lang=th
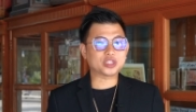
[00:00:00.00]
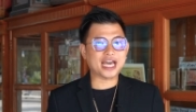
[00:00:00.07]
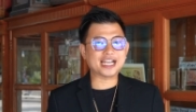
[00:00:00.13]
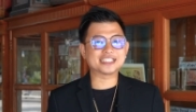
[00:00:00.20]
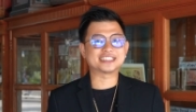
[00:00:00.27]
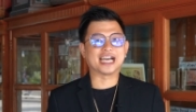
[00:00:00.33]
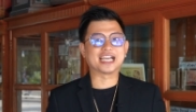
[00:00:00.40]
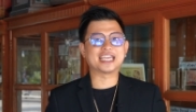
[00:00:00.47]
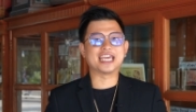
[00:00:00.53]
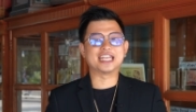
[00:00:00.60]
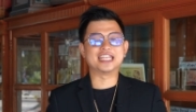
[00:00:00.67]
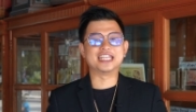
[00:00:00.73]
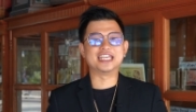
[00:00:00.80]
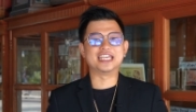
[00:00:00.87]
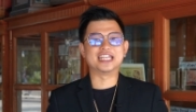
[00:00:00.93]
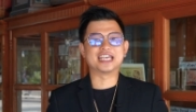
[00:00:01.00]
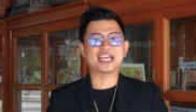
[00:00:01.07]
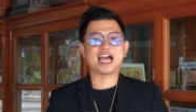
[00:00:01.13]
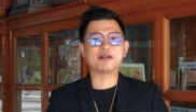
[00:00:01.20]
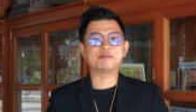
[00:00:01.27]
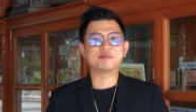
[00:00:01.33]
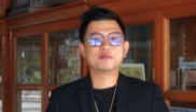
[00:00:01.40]
ทุกท่านสังเกตดีๆ
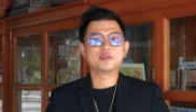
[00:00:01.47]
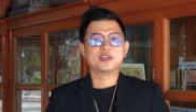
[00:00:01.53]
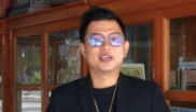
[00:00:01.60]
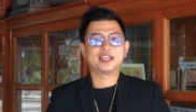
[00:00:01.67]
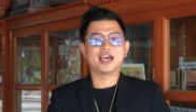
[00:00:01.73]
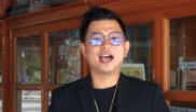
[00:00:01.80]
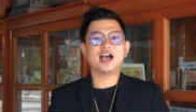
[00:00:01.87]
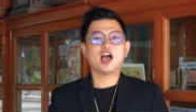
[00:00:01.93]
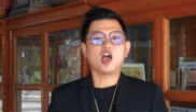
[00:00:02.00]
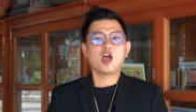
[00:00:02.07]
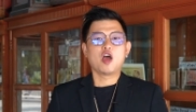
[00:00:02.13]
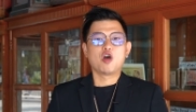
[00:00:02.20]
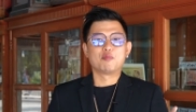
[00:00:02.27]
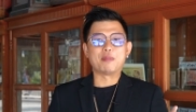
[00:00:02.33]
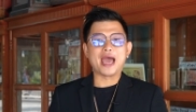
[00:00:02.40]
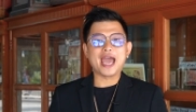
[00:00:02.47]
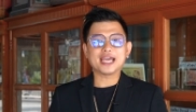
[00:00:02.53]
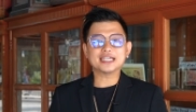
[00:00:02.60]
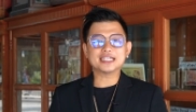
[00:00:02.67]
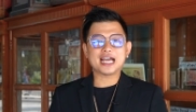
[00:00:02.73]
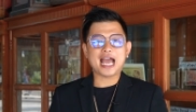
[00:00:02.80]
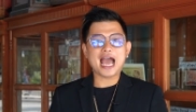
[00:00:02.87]
นะครับนะฮะแบ
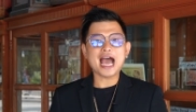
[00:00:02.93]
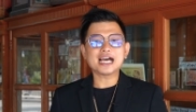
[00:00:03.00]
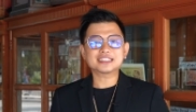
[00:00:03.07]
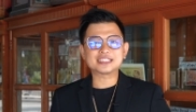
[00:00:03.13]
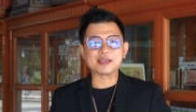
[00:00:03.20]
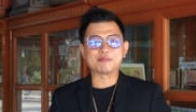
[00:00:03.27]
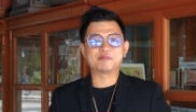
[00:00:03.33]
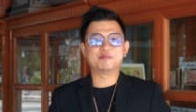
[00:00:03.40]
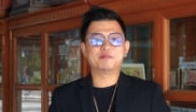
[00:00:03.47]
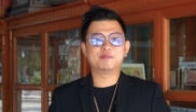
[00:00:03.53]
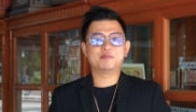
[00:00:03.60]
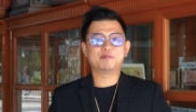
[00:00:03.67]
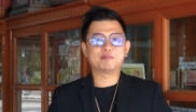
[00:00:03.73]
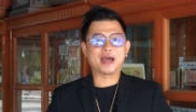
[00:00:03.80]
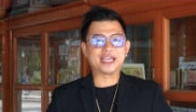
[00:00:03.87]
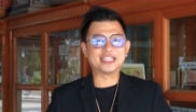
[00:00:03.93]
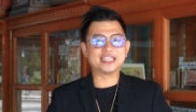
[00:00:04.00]
งค์ห้าสิบใบ